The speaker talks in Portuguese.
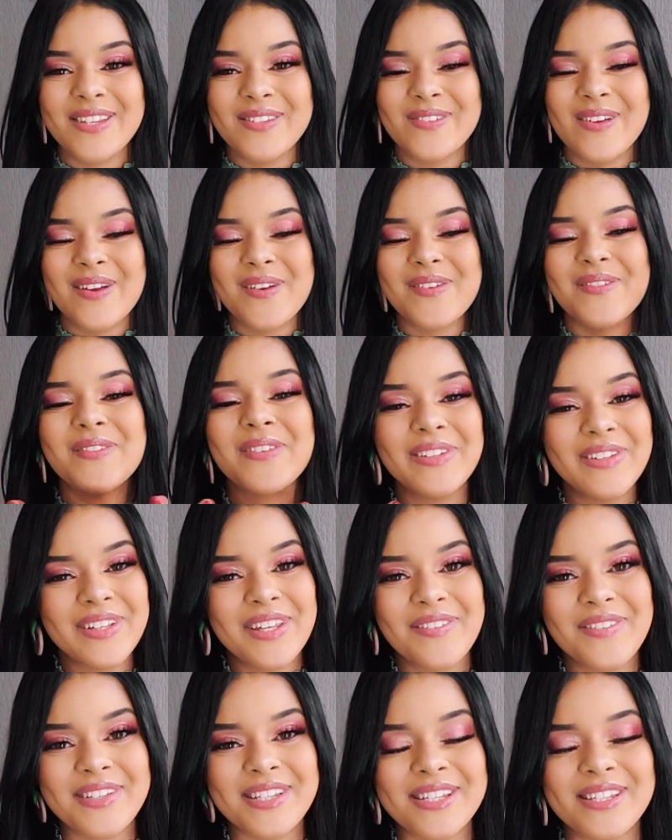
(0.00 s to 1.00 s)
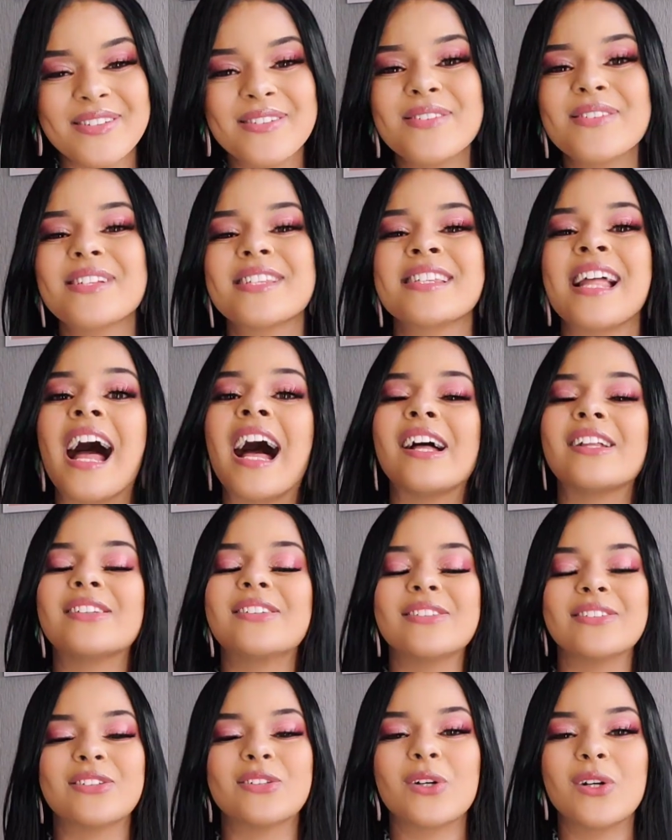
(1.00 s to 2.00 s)
espero muito que vocês tenham
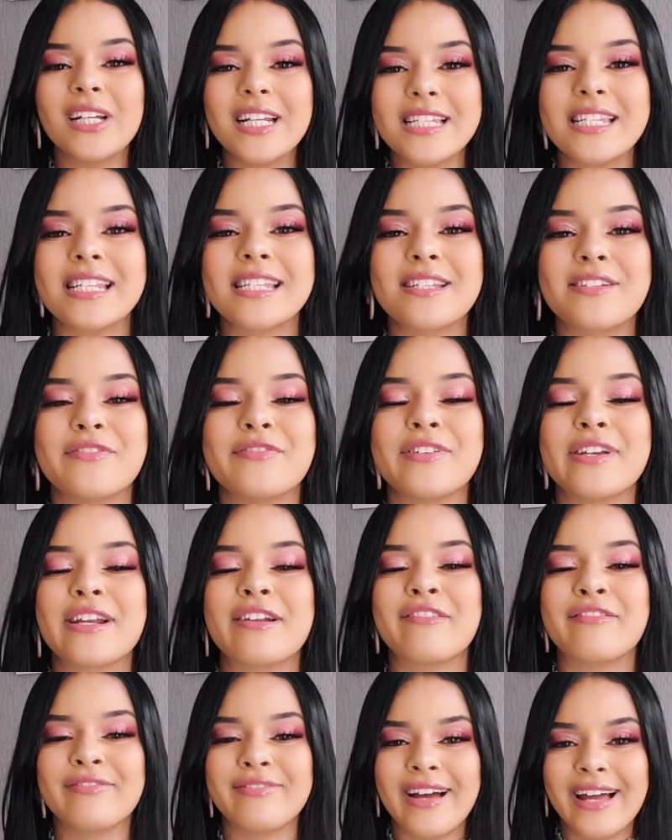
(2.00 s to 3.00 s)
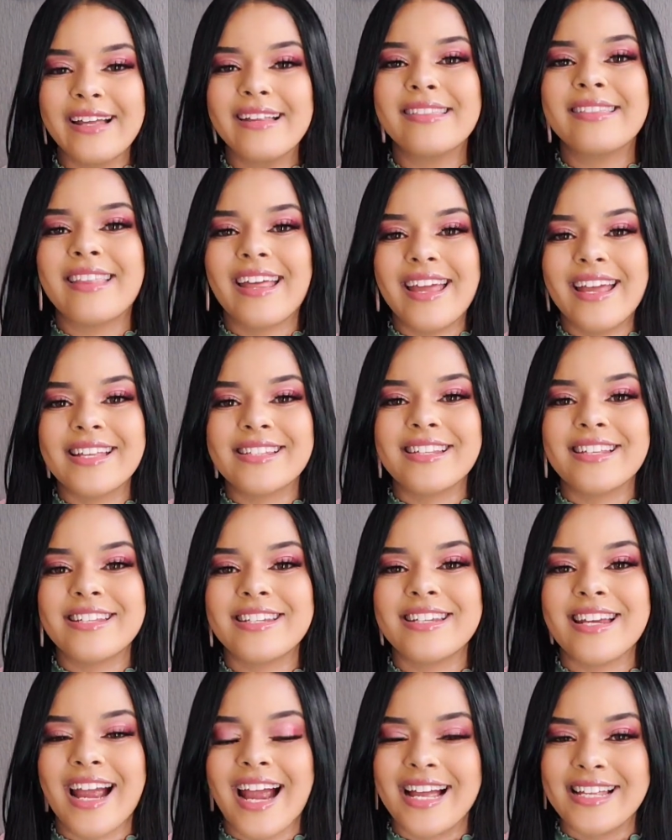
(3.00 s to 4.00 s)
gostado. Toda sexta-feira vai ter
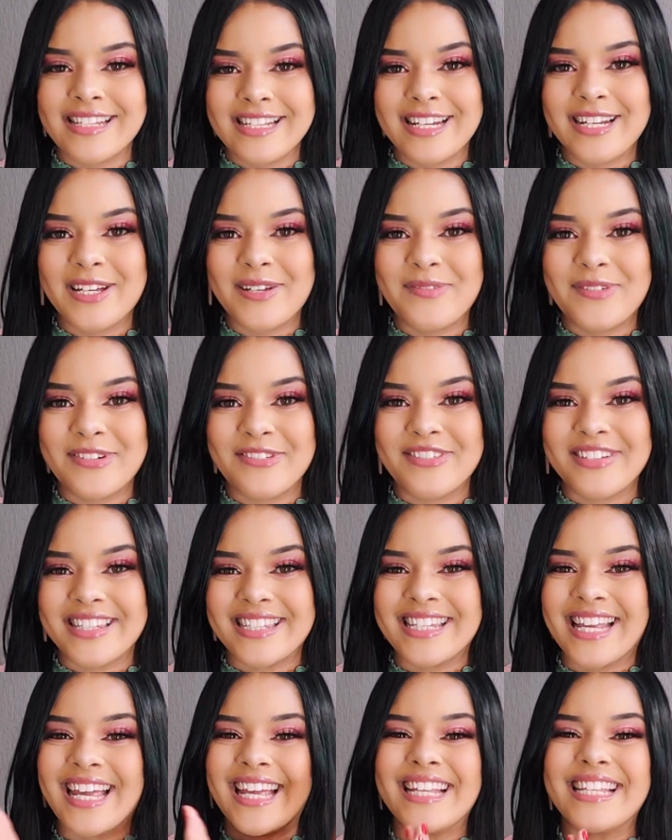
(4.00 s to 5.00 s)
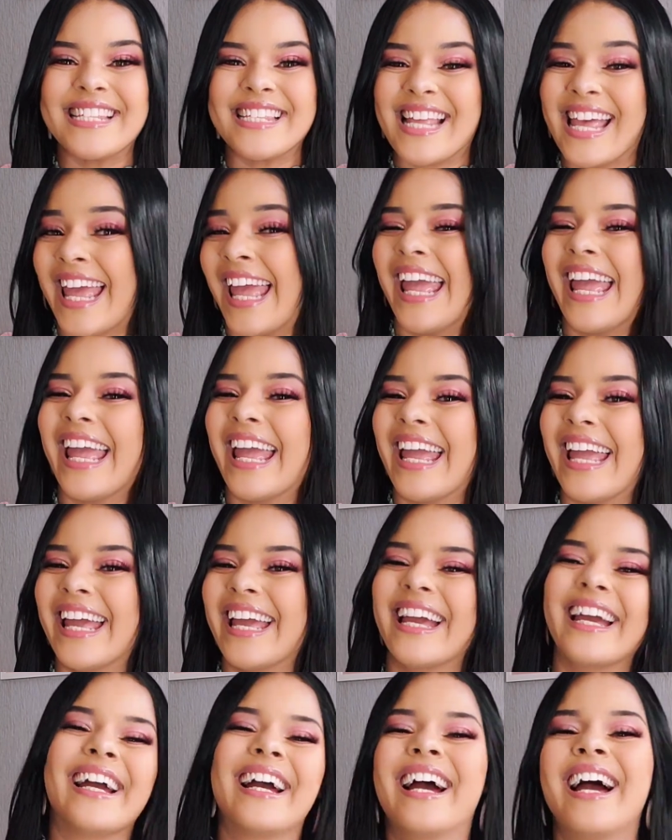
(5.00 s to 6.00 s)
receitinha caseira aqui pra vocês. E...